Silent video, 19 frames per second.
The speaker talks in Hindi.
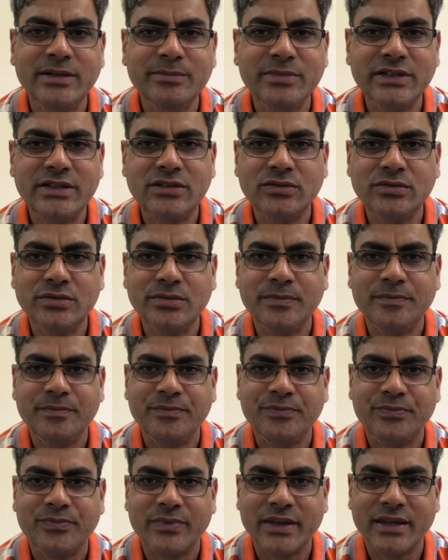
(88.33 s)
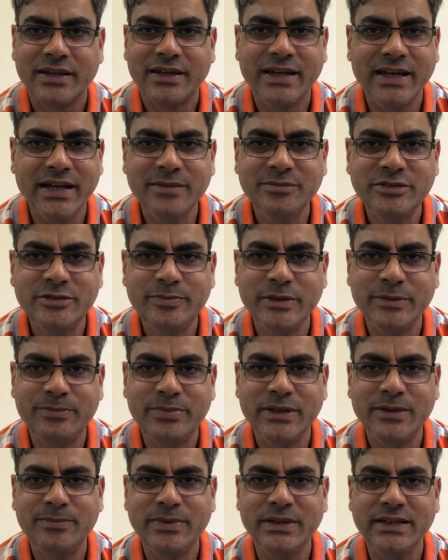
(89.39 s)
नंबर टू गेम्स
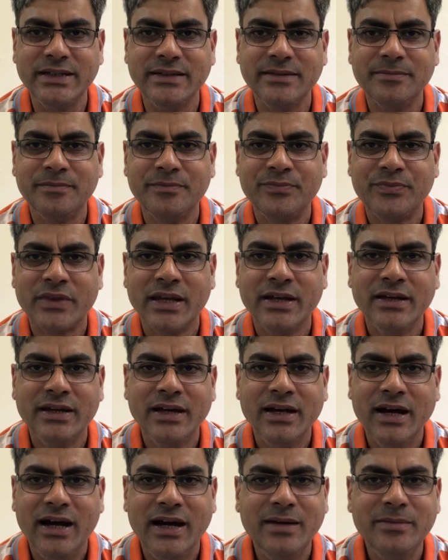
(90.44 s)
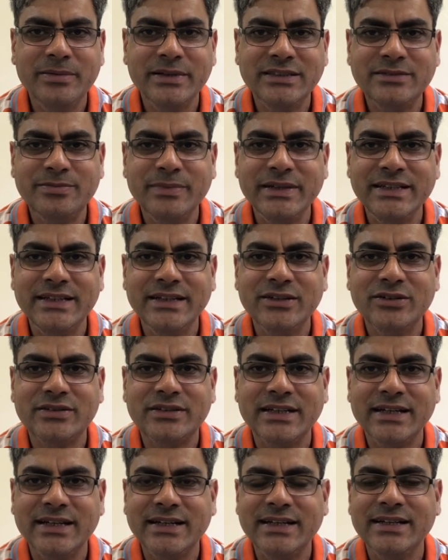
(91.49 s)
पीपल प्ले अब इसमें ये
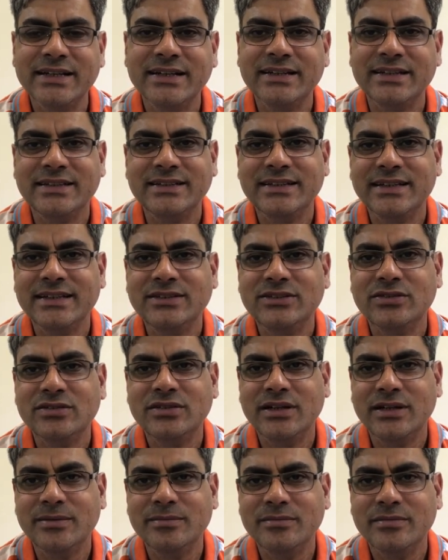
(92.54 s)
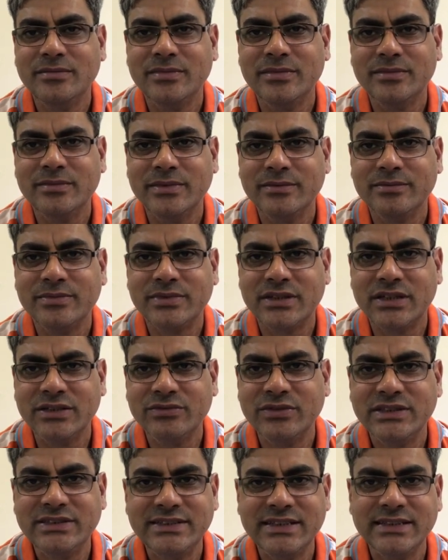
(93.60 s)
होता है कि ये जो हम
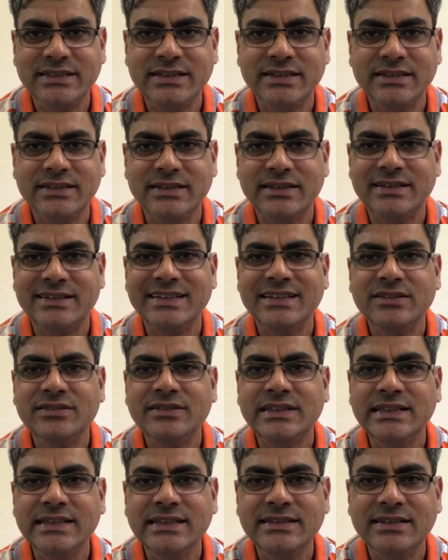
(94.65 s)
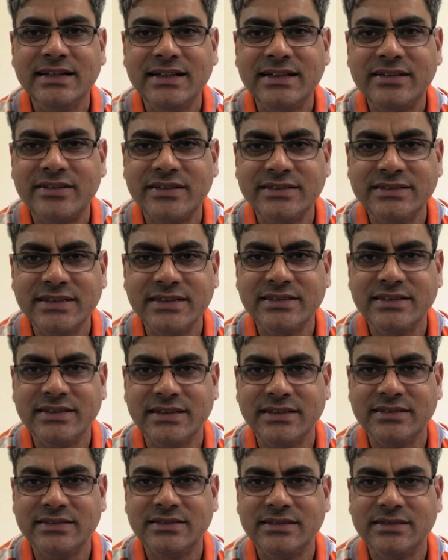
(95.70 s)
कन्वर्सेशन करते हैं तो दीज आर
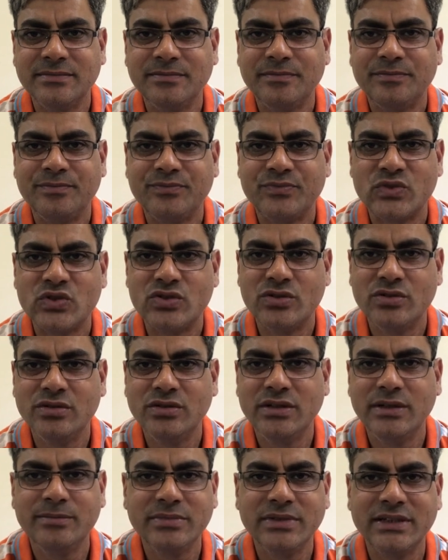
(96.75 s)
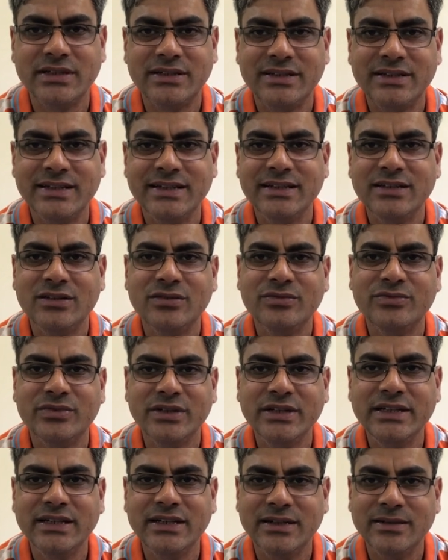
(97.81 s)
ट्रांजेक्शन्स जो हम करते हैं तो
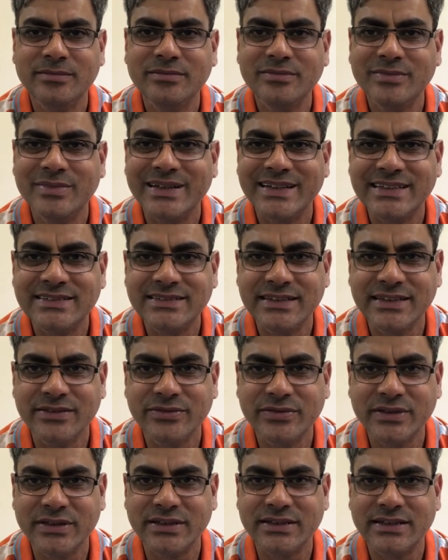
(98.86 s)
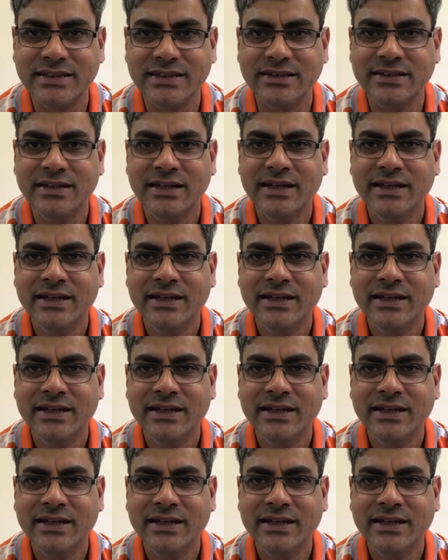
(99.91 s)
वही हम रिसीव करते हैं